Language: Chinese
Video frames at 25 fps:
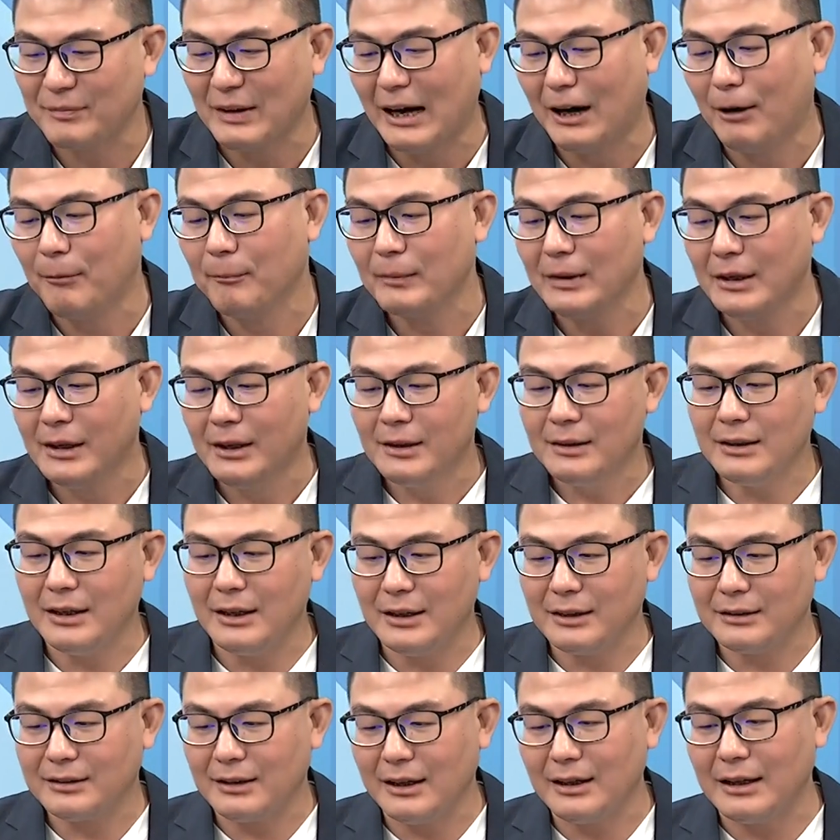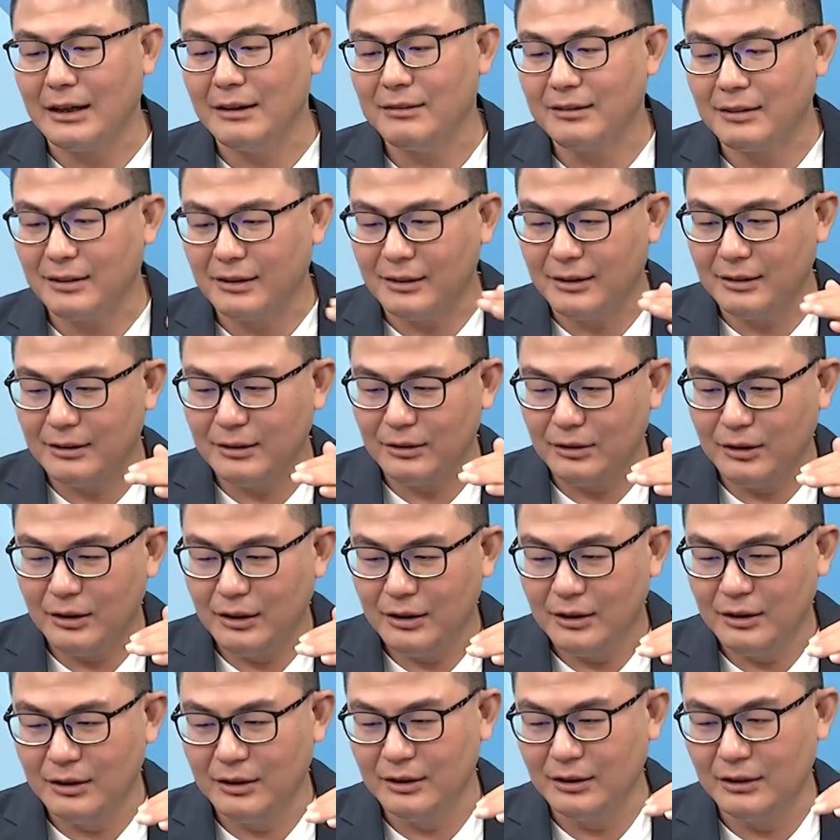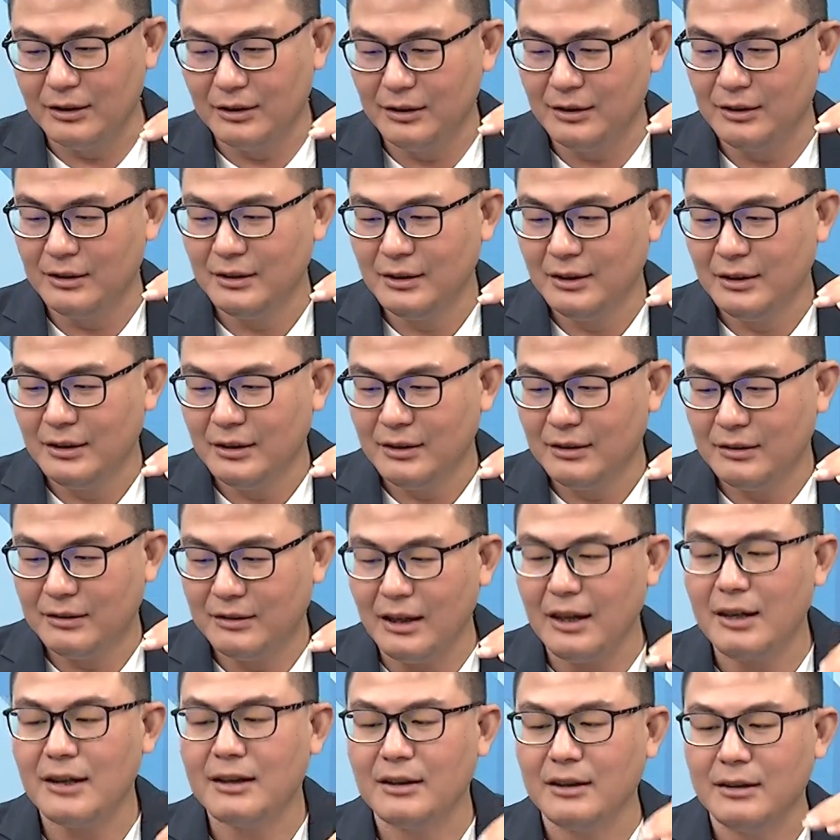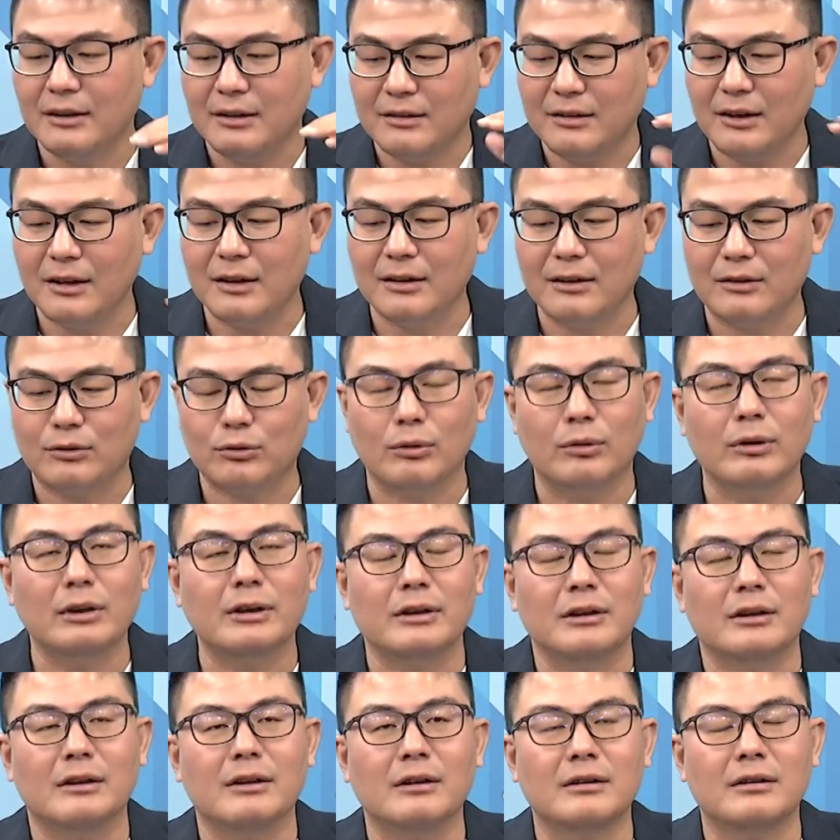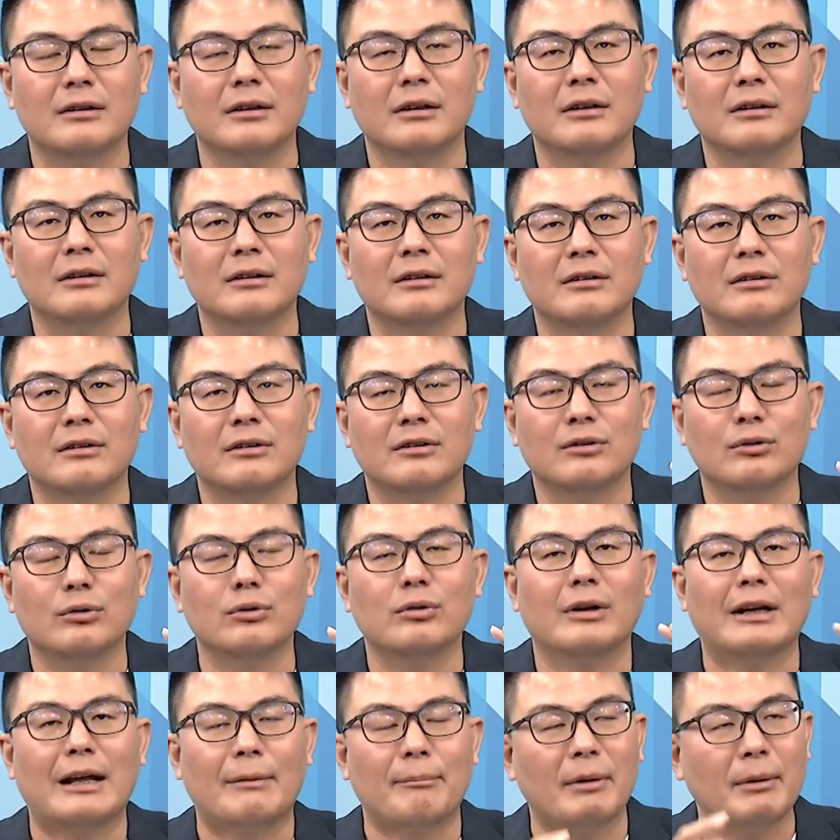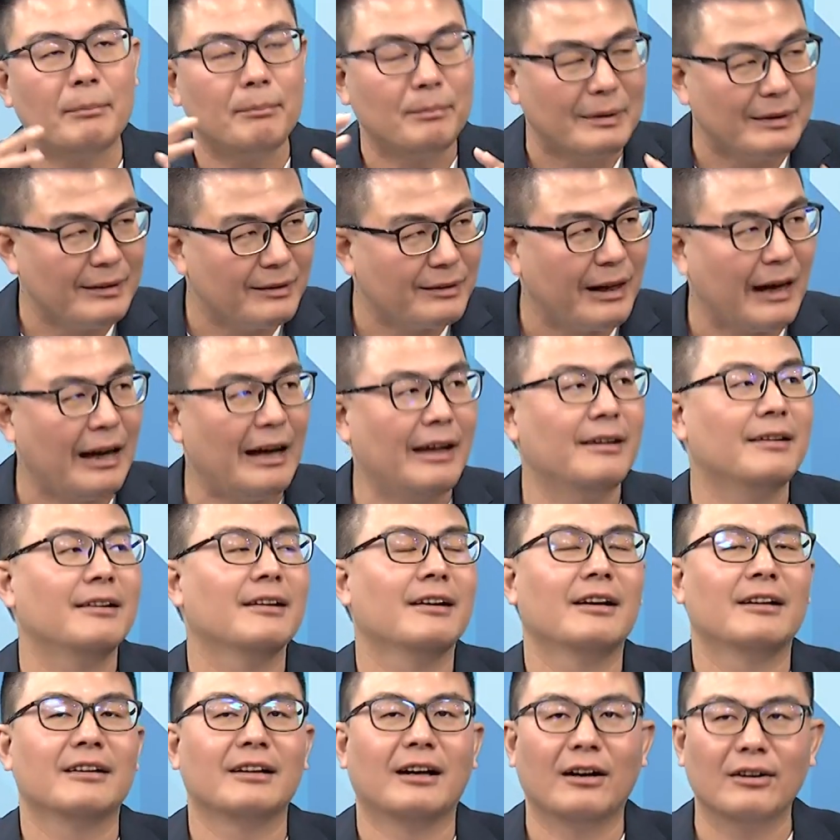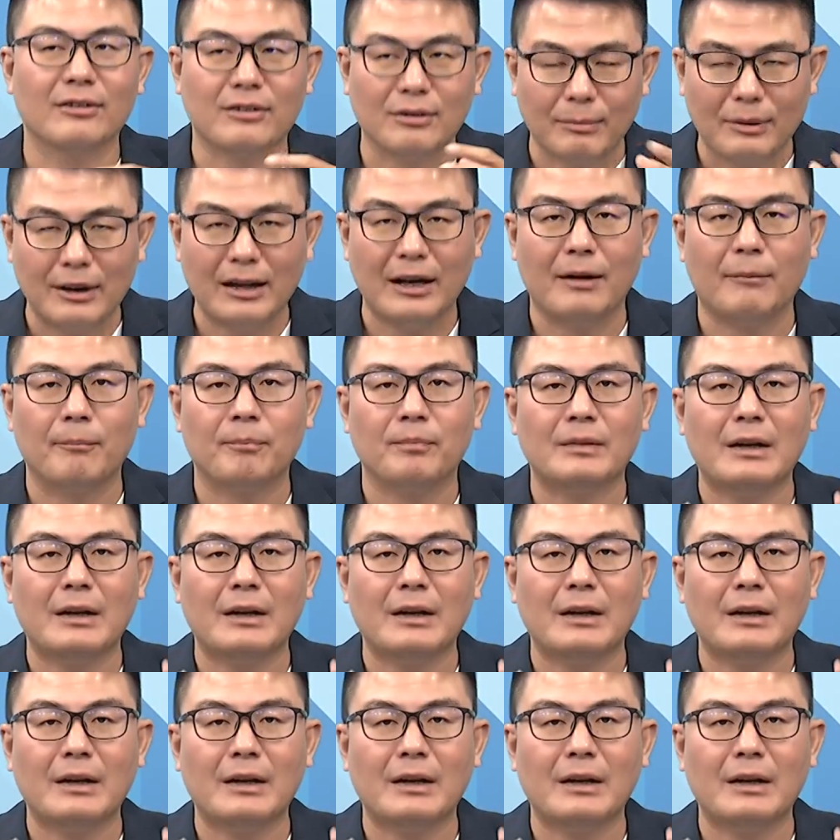好，那当然这个，呃，这个这个所谓的，呃，就是说两边比惨，然后怎么样？